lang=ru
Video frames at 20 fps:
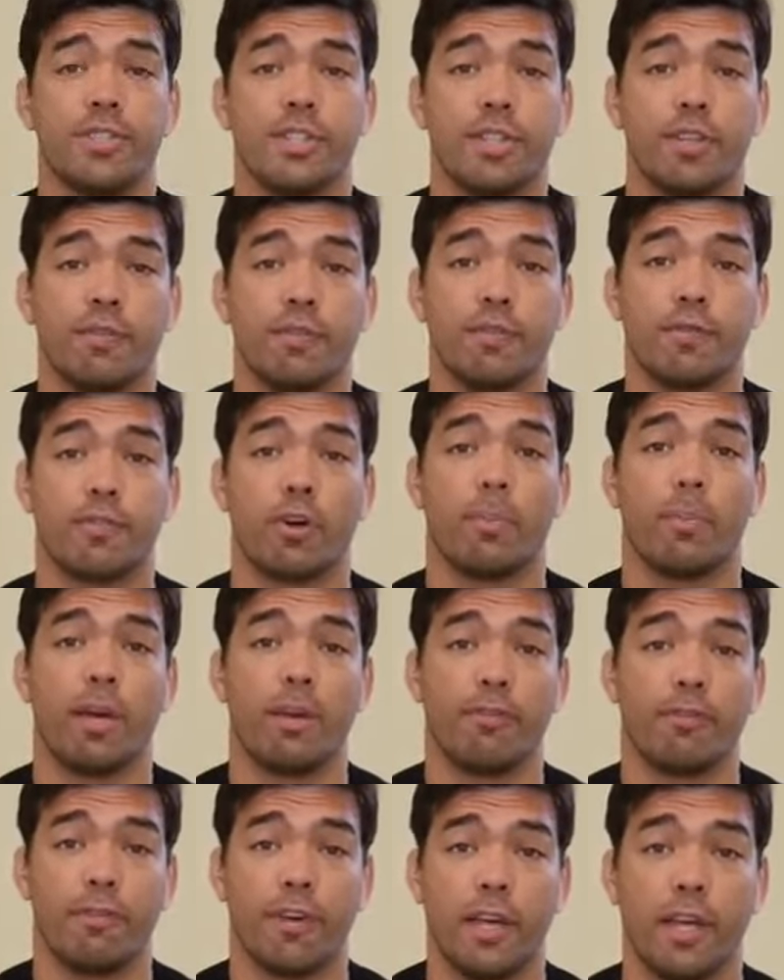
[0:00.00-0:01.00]
я не должен
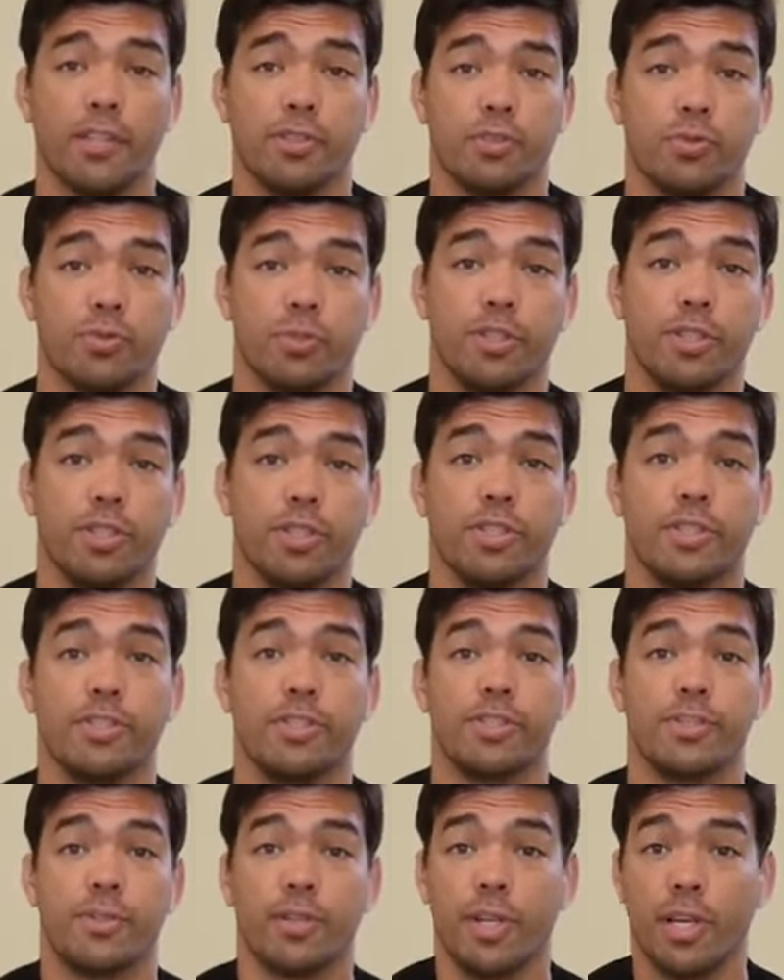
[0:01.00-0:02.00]
был думать об этом.
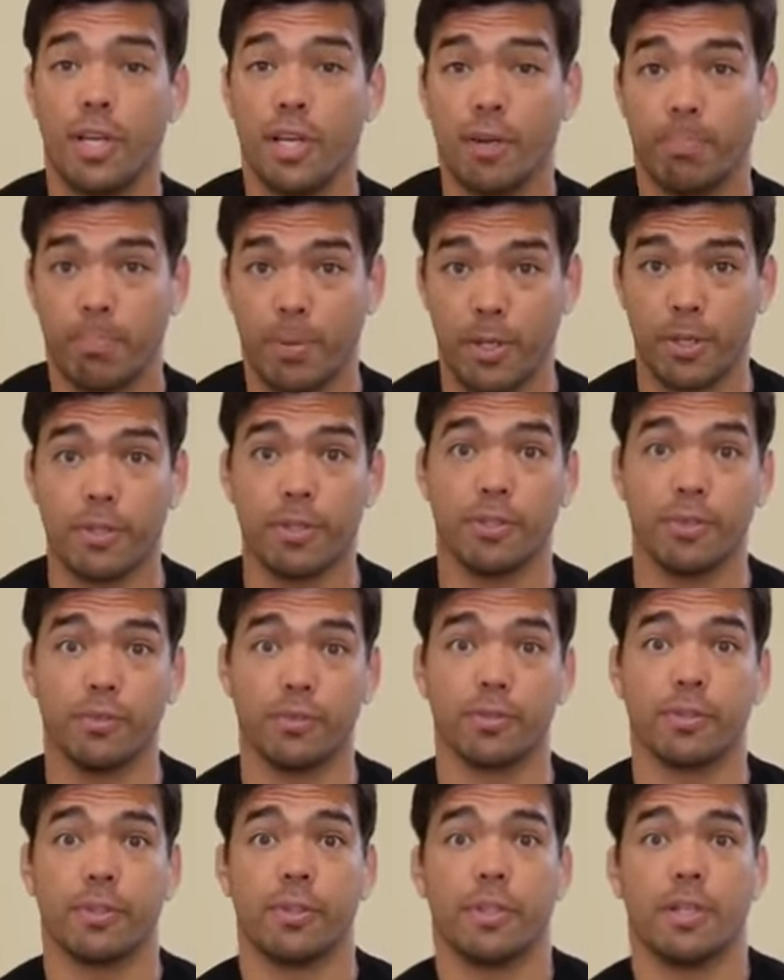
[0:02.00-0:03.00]
Теперь, когда
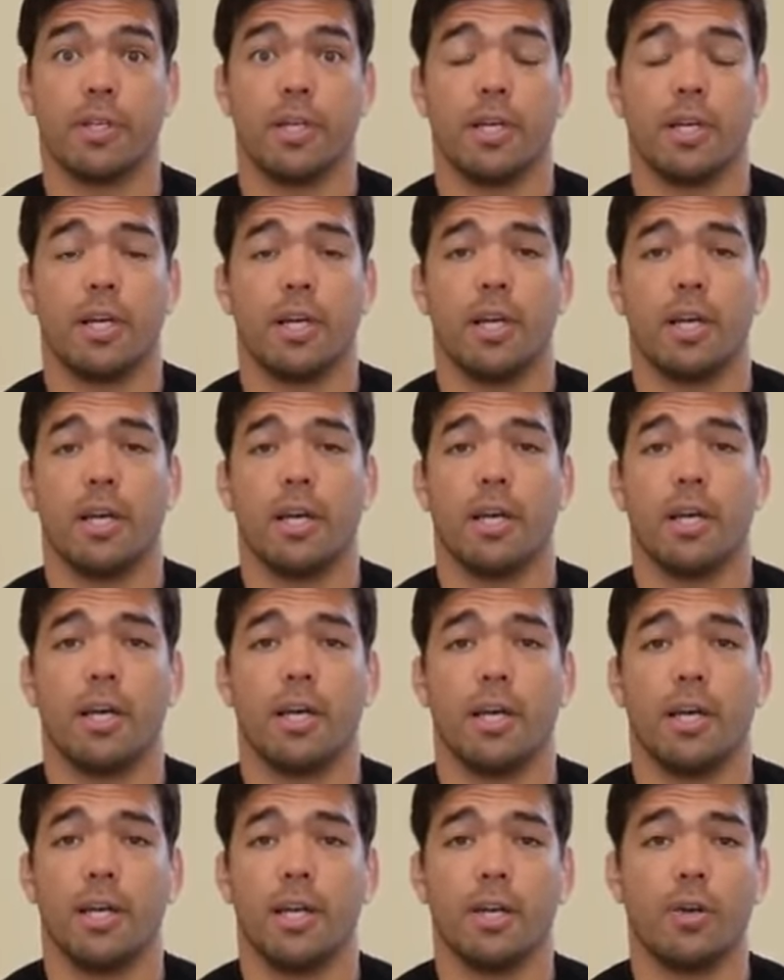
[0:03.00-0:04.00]
все закончилось,
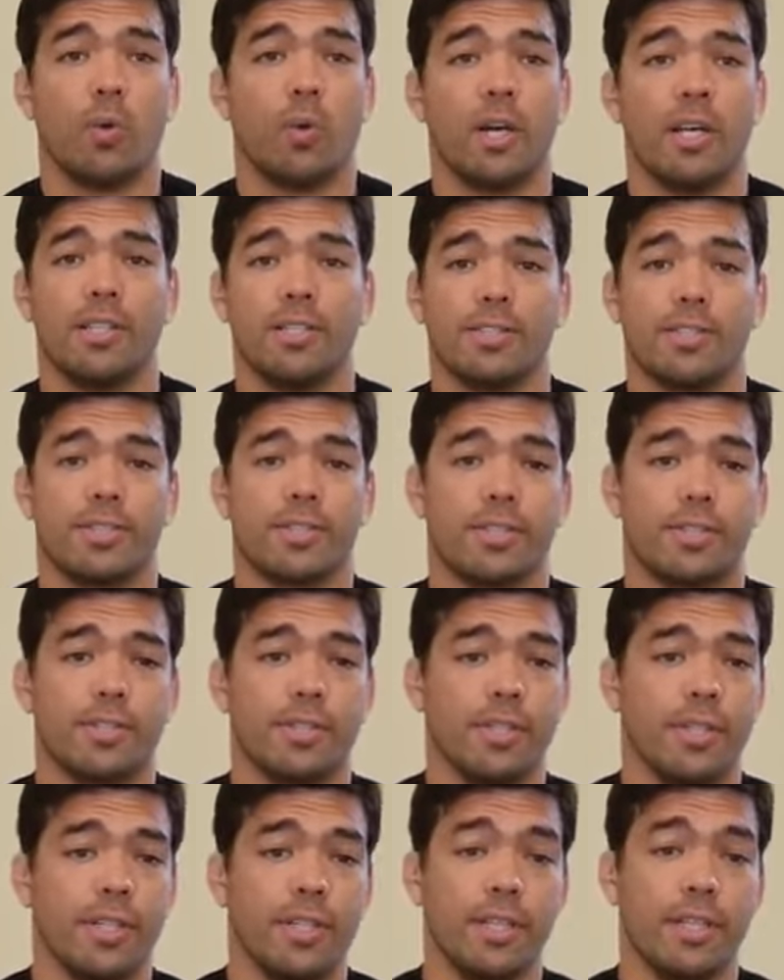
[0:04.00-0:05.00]
наша дружба
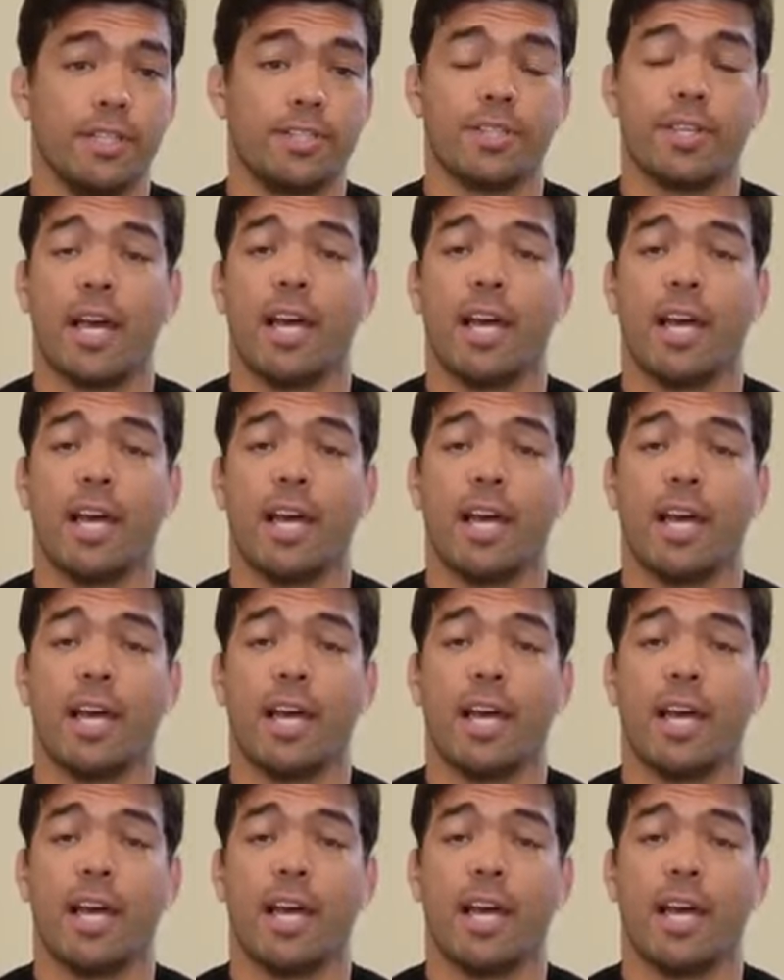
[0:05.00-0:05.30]
продолжается.